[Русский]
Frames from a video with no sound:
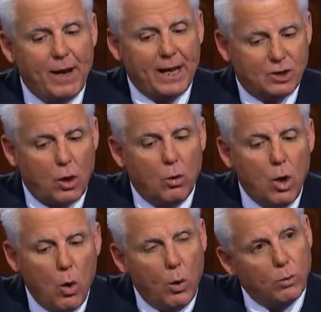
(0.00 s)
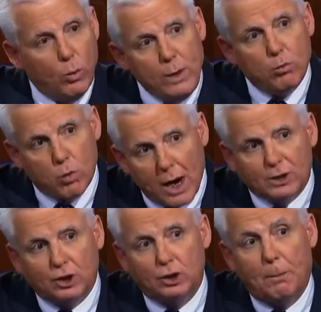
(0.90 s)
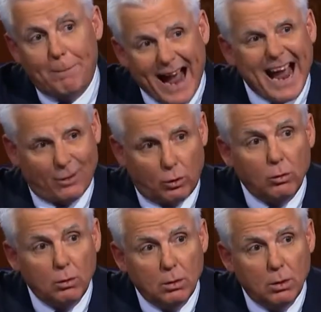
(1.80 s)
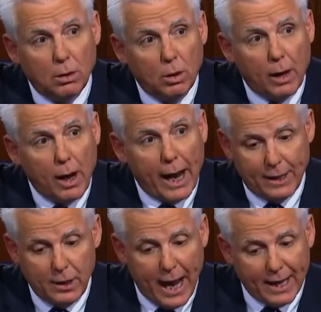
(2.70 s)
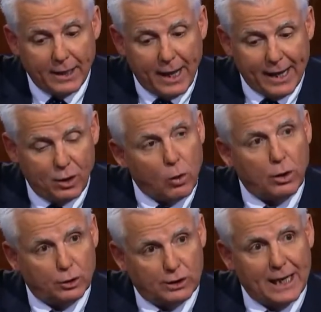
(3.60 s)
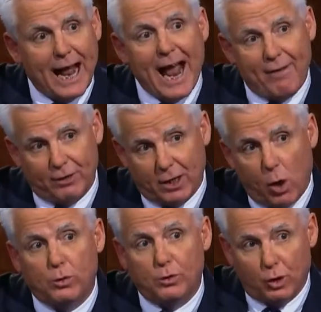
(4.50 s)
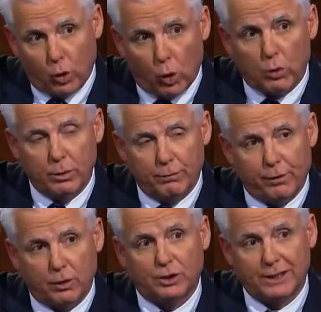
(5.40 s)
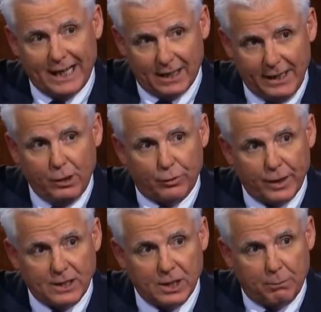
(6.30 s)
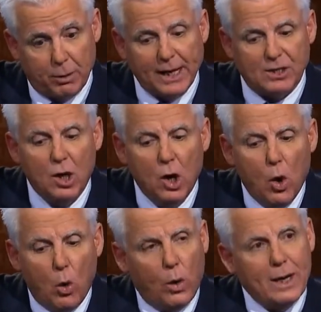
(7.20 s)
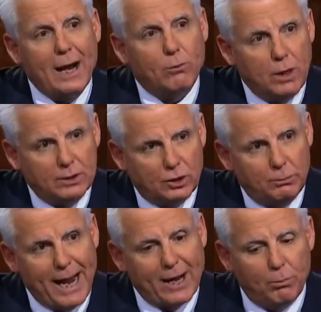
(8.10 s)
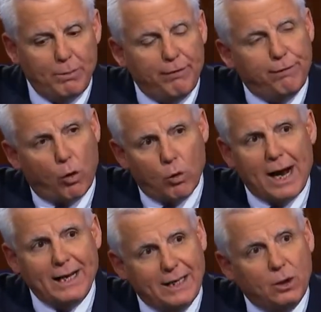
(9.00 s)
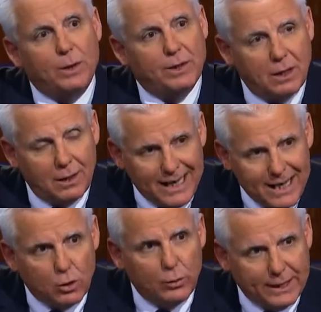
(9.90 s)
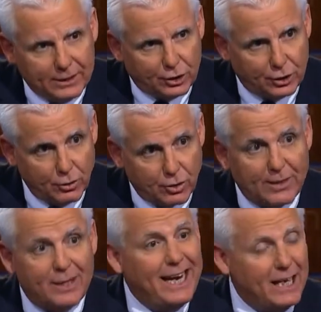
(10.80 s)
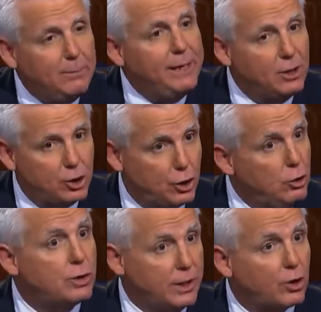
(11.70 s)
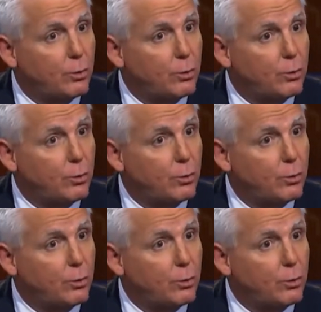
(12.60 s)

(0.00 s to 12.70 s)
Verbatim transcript: Это ошибка — рваться в бой вместо того, чтобы сначала пойти в зал суда и уладить все правовые вопросы. Если мы их не уладим, то противник может использовать их, чтобы помешать нам.